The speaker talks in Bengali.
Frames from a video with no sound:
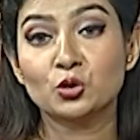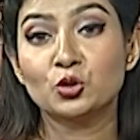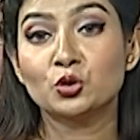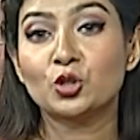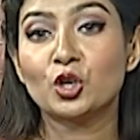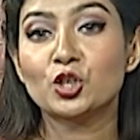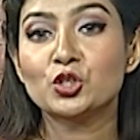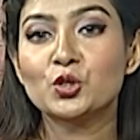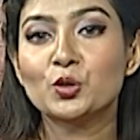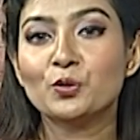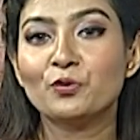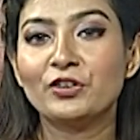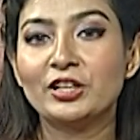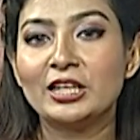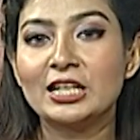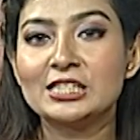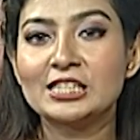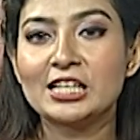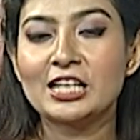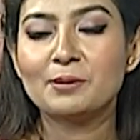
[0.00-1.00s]
চলুন দর্শক
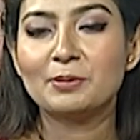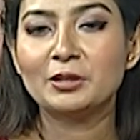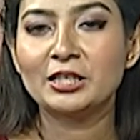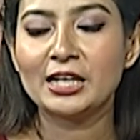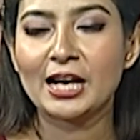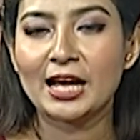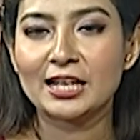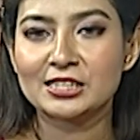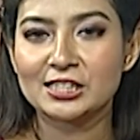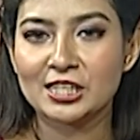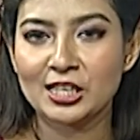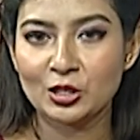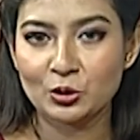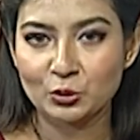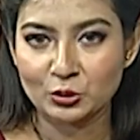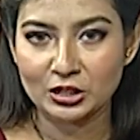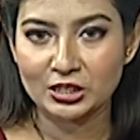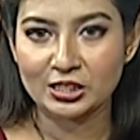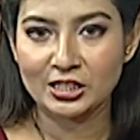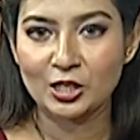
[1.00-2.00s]
ফিরে যাই আমাদের আজকের
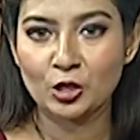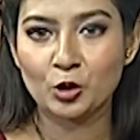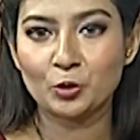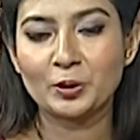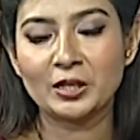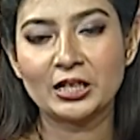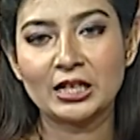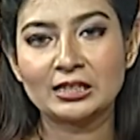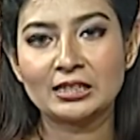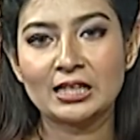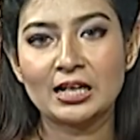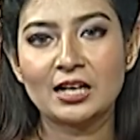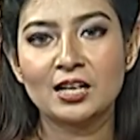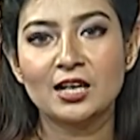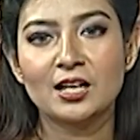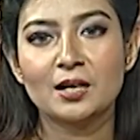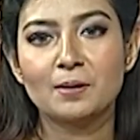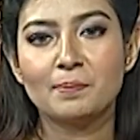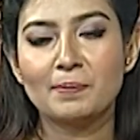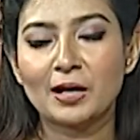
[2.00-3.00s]
অতিথি অভিনেতা
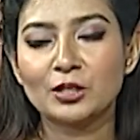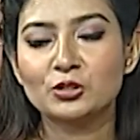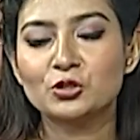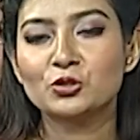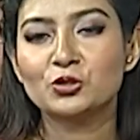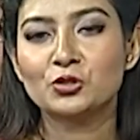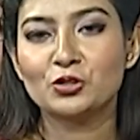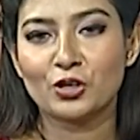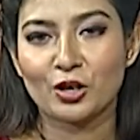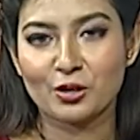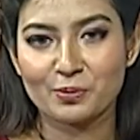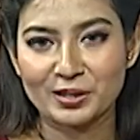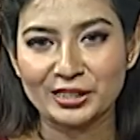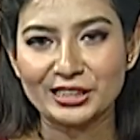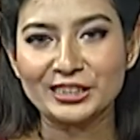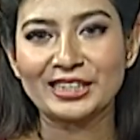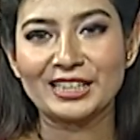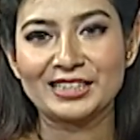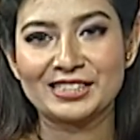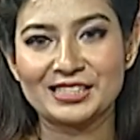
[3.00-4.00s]
মাকসুদুর
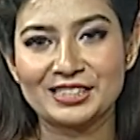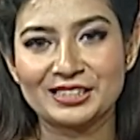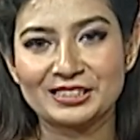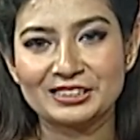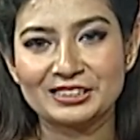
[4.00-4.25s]
রহমানের কাছে